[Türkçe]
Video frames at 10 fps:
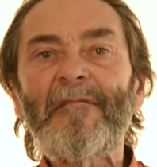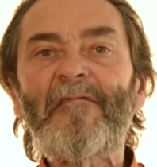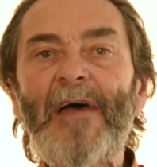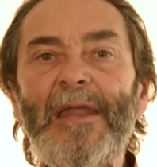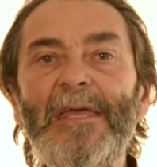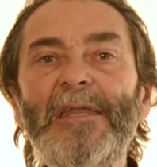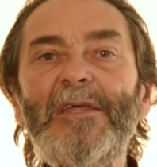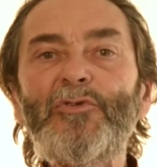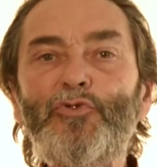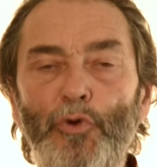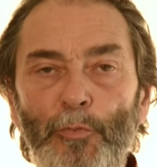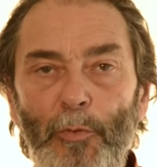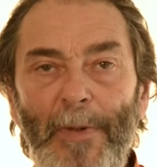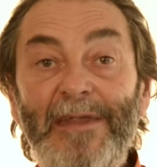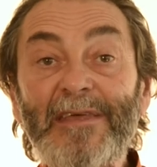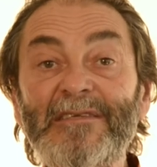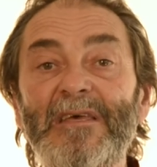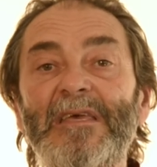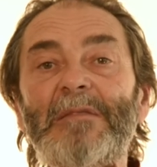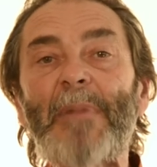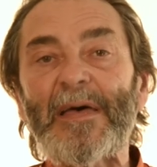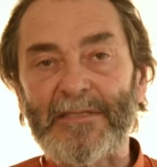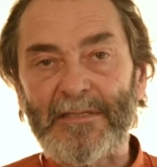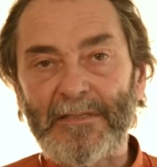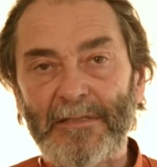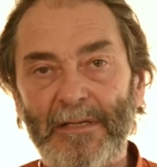verginin tümü merkeze gitmez.